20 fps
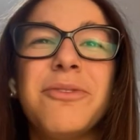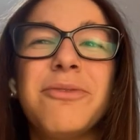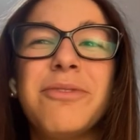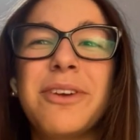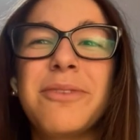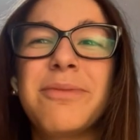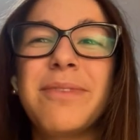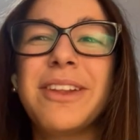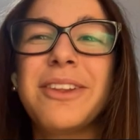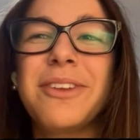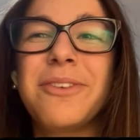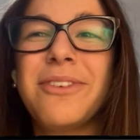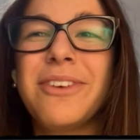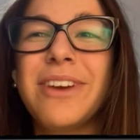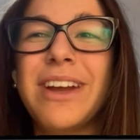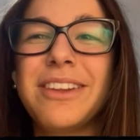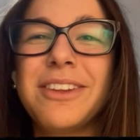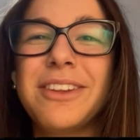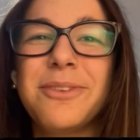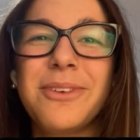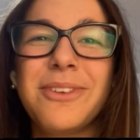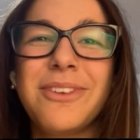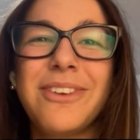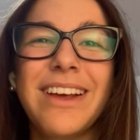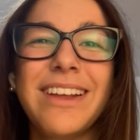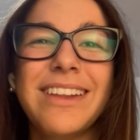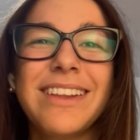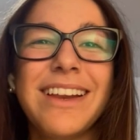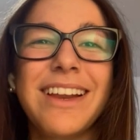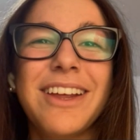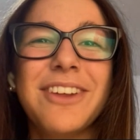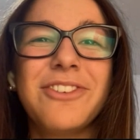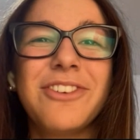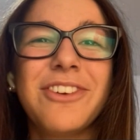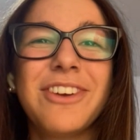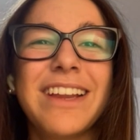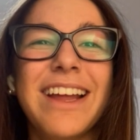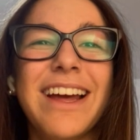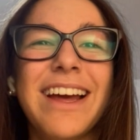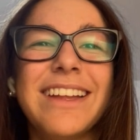non fermandomi un attimo durante la
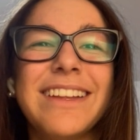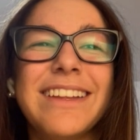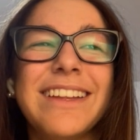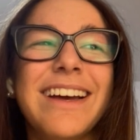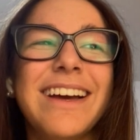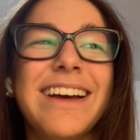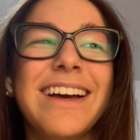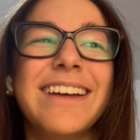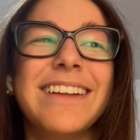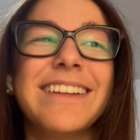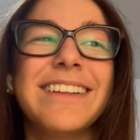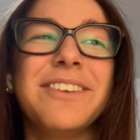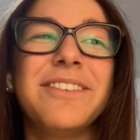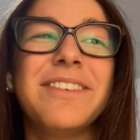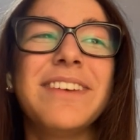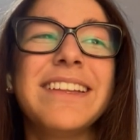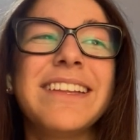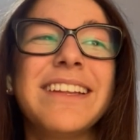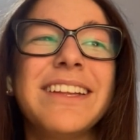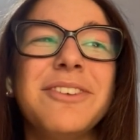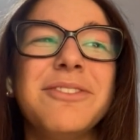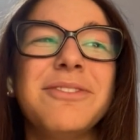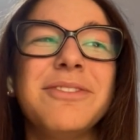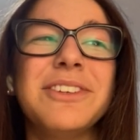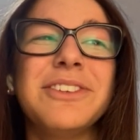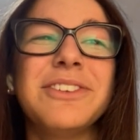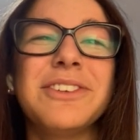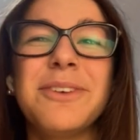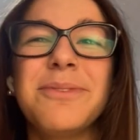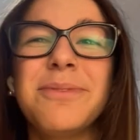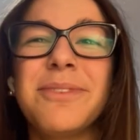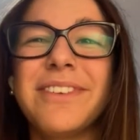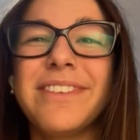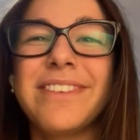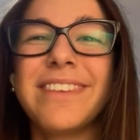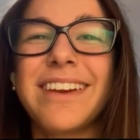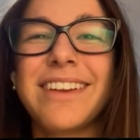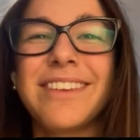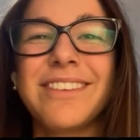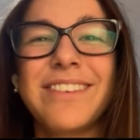giornata diventa difficile
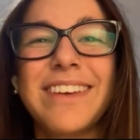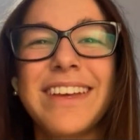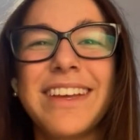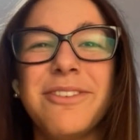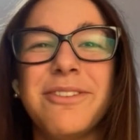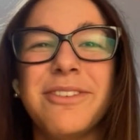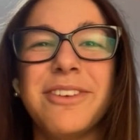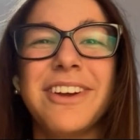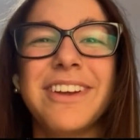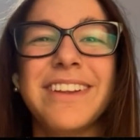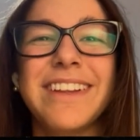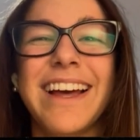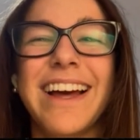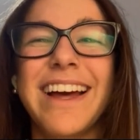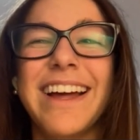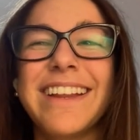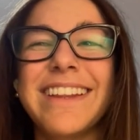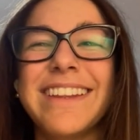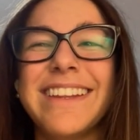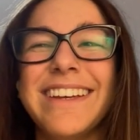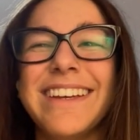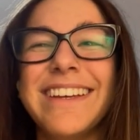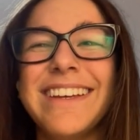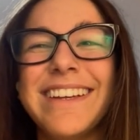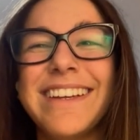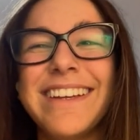poi stare svegli fino a tardi.